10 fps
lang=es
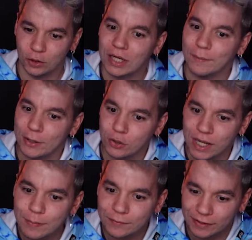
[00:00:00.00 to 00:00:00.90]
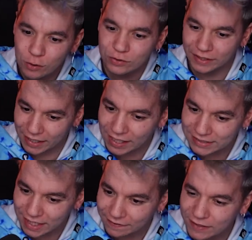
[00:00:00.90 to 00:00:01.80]
O sea, la mayoría prefiere los
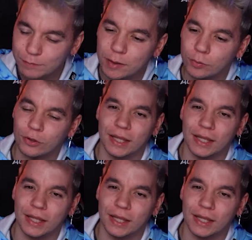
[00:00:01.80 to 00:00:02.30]
cereales antes, pero ¿por